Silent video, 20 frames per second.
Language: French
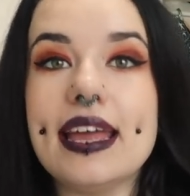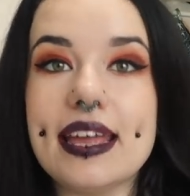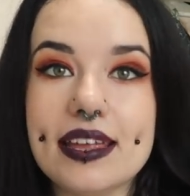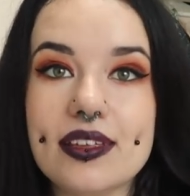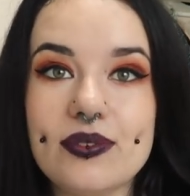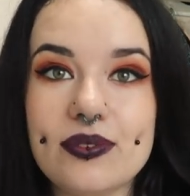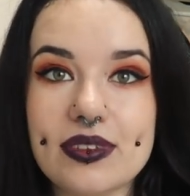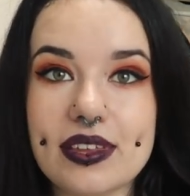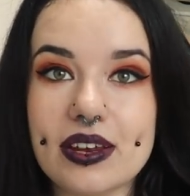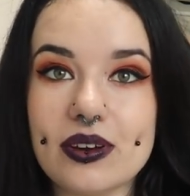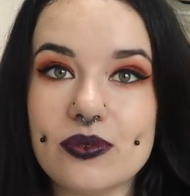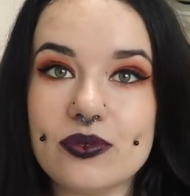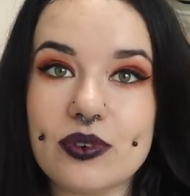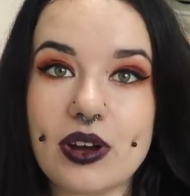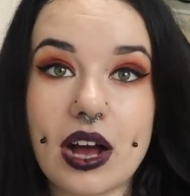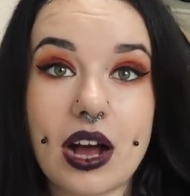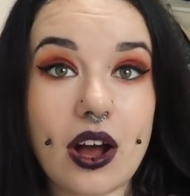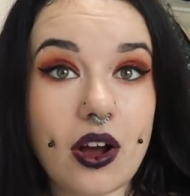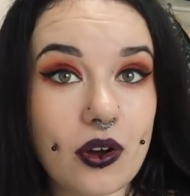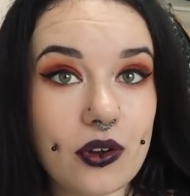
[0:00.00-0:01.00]
Et nous allons
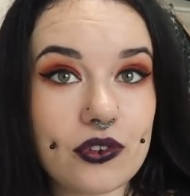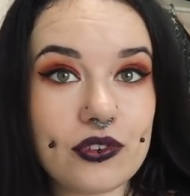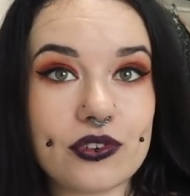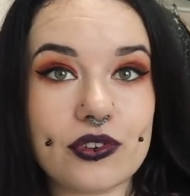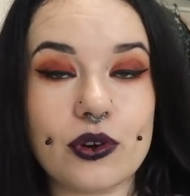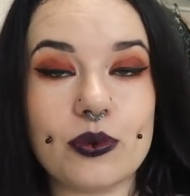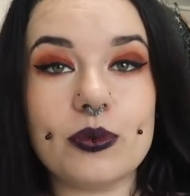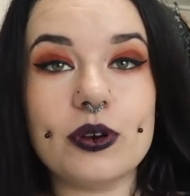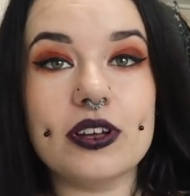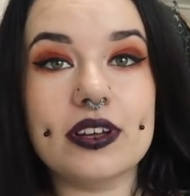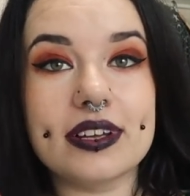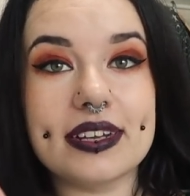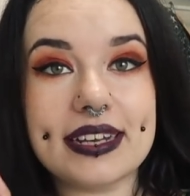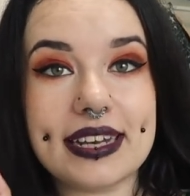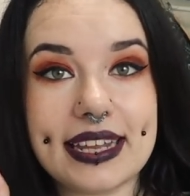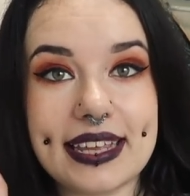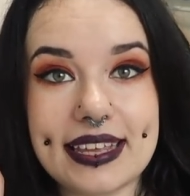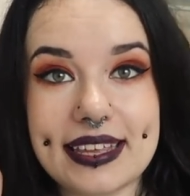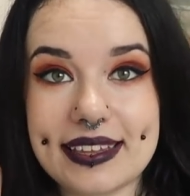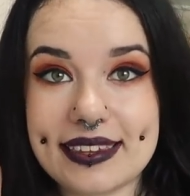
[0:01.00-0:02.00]
voir ensemble
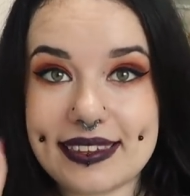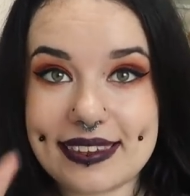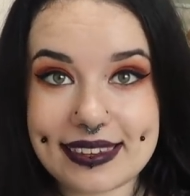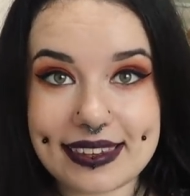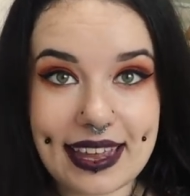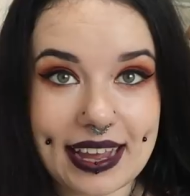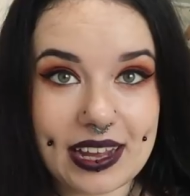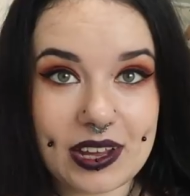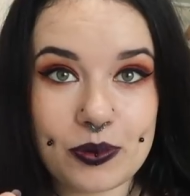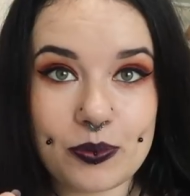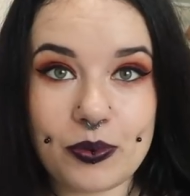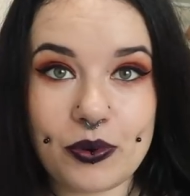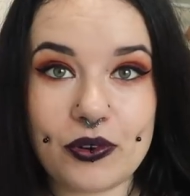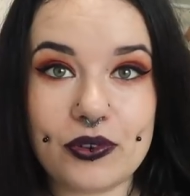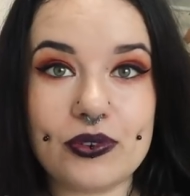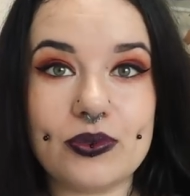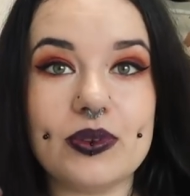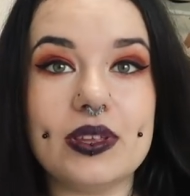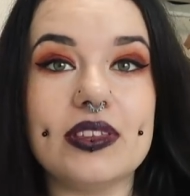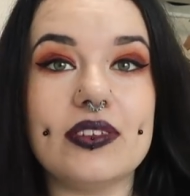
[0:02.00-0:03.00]
les 5
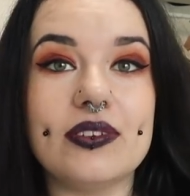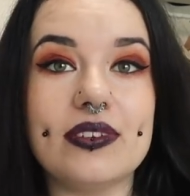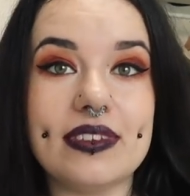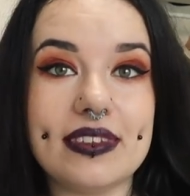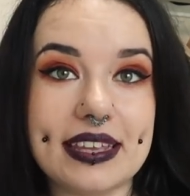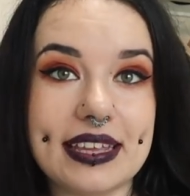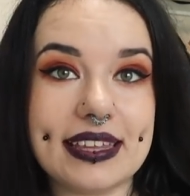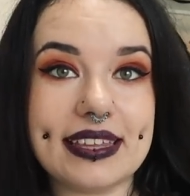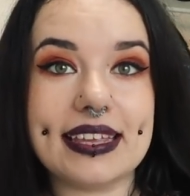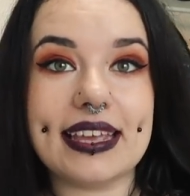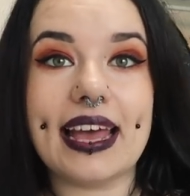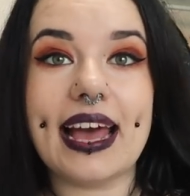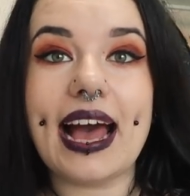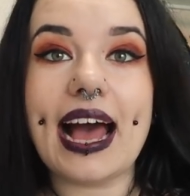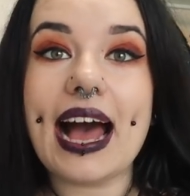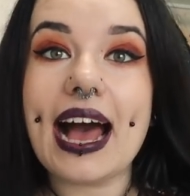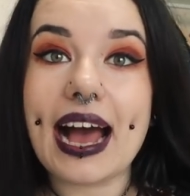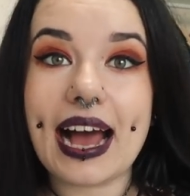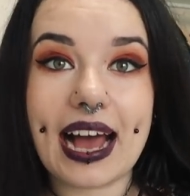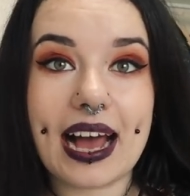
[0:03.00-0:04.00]
produits de skincare
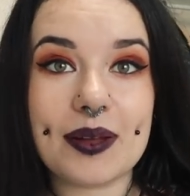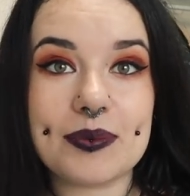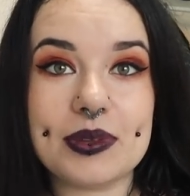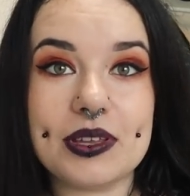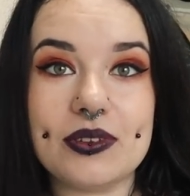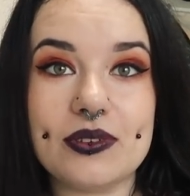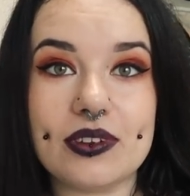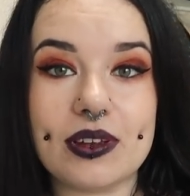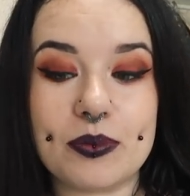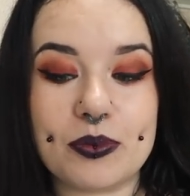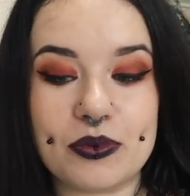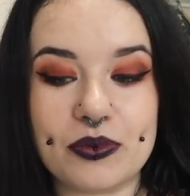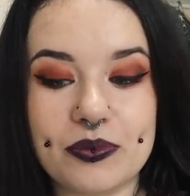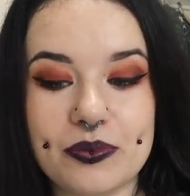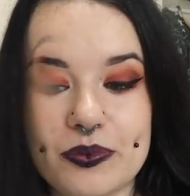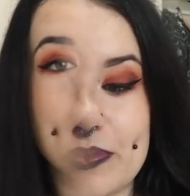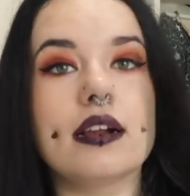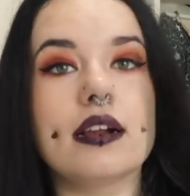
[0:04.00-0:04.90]
à ramener du Japon.